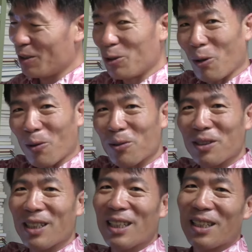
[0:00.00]

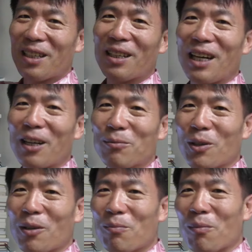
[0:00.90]
좋은 건강
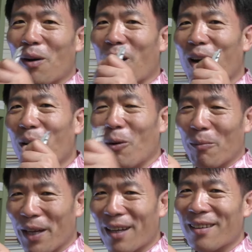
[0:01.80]
음료는
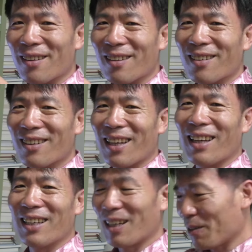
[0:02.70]
먹어보면
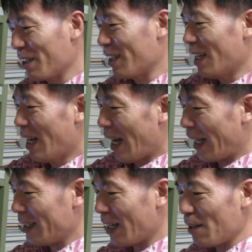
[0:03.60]
예, 이걸
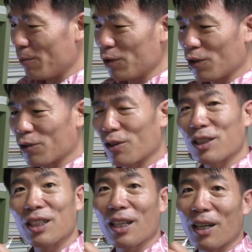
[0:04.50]
한 달 분 정도
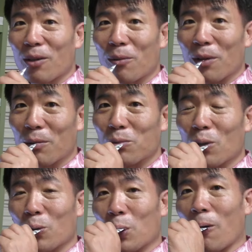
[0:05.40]
시켜갖고 먹으면
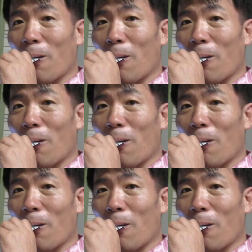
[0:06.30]
좋,